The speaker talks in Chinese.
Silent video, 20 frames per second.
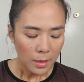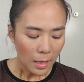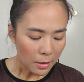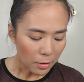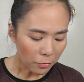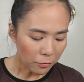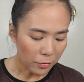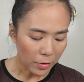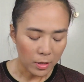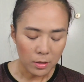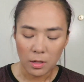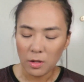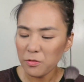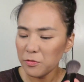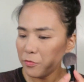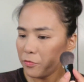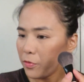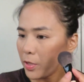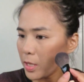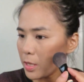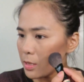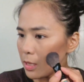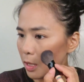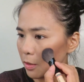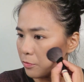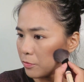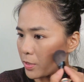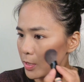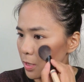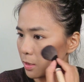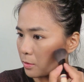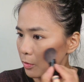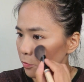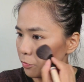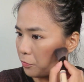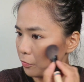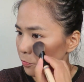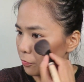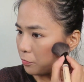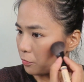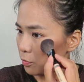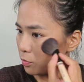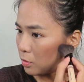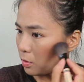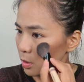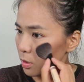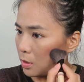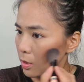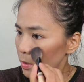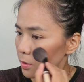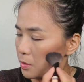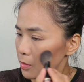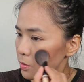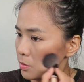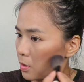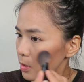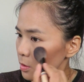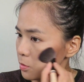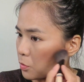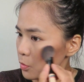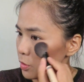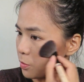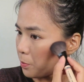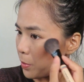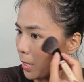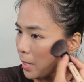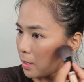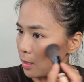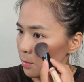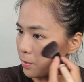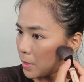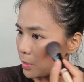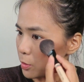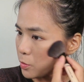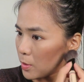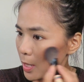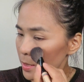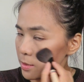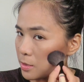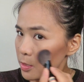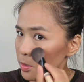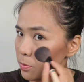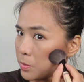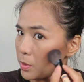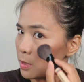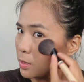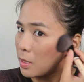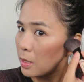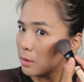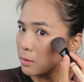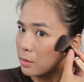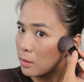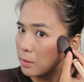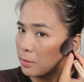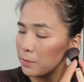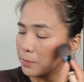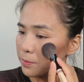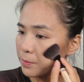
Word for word: 它的粉儿呢非常非常的浮，所以就是拍一拍刷子是必要的。